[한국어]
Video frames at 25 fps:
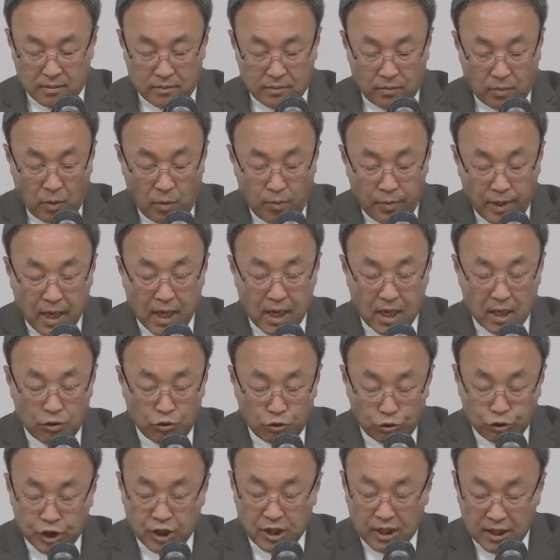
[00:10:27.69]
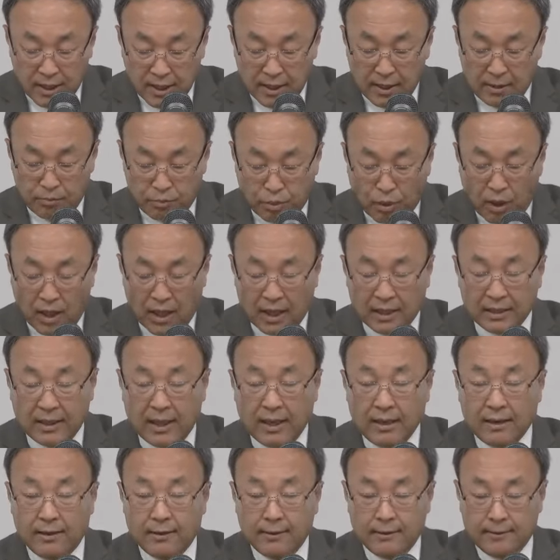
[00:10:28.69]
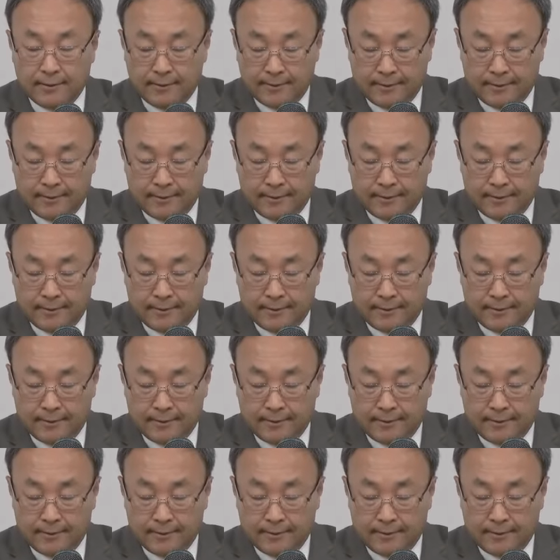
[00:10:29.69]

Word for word: 몸이 육신이 부활한다는